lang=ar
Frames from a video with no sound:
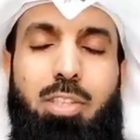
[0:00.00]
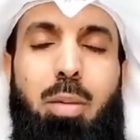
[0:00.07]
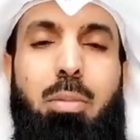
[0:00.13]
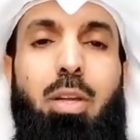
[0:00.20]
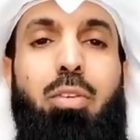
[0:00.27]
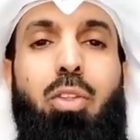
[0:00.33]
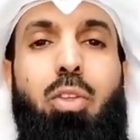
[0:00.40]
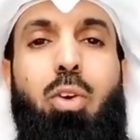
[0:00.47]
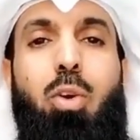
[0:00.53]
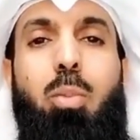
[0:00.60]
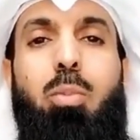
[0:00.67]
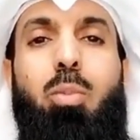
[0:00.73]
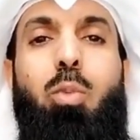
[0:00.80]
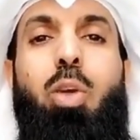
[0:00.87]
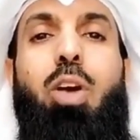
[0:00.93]
عسى ربي
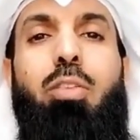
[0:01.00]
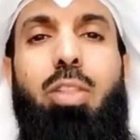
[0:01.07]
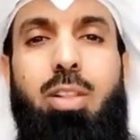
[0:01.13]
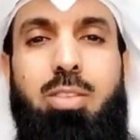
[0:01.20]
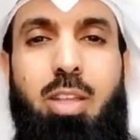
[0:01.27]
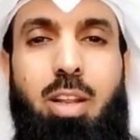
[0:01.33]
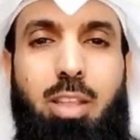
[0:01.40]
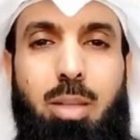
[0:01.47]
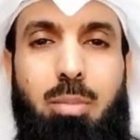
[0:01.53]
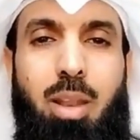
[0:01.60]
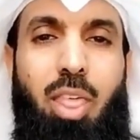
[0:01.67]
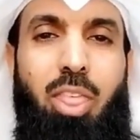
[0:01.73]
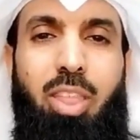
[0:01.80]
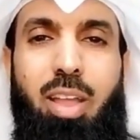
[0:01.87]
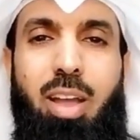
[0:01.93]
يحفظكم ويحفظ ألسنتنا
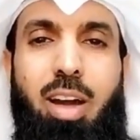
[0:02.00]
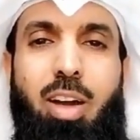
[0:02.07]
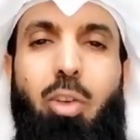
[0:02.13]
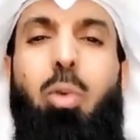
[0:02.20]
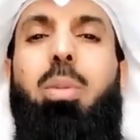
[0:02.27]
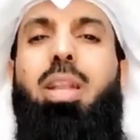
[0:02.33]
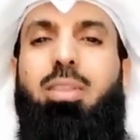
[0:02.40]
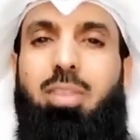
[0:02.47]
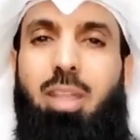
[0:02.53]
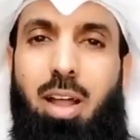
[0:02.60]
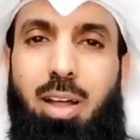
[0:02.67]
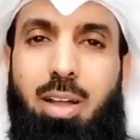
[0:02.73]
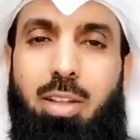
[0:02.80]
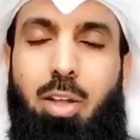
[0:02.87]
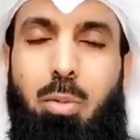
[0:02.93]
من الظهار ومن
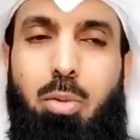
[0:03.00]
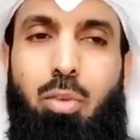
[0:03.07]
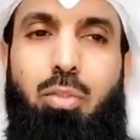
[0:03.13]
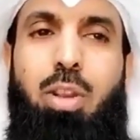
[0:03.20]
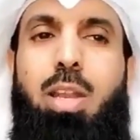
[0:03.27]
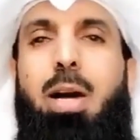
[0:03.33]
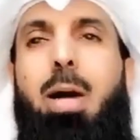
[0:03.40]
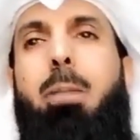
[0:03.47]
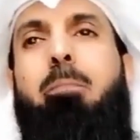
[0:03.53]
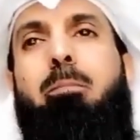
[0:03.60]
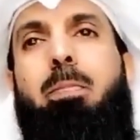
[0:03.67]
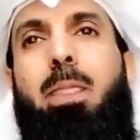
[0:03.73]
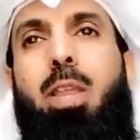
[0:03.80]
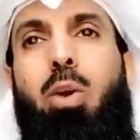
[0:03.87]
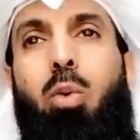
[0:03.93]
الطلاق نحبكم في الله
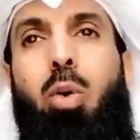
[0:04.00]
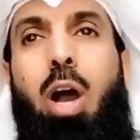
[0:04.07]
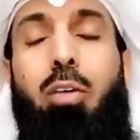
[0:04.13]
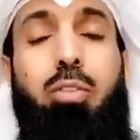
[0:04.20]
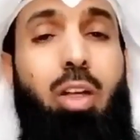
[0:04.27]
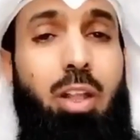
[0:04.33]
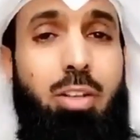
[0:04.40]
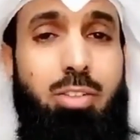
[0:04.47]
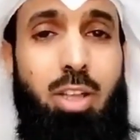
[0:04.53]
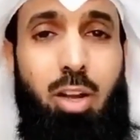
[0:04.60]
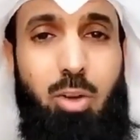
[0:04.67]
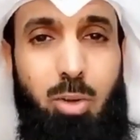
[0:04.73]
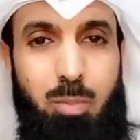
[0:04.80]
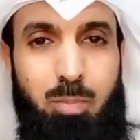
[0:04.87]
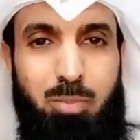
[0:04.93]
وحافظوا على
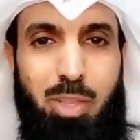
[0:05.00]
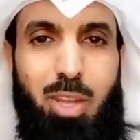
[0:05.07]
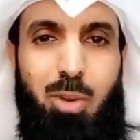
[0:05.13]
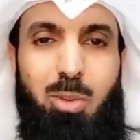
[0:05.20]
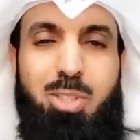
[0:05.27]
نسائكم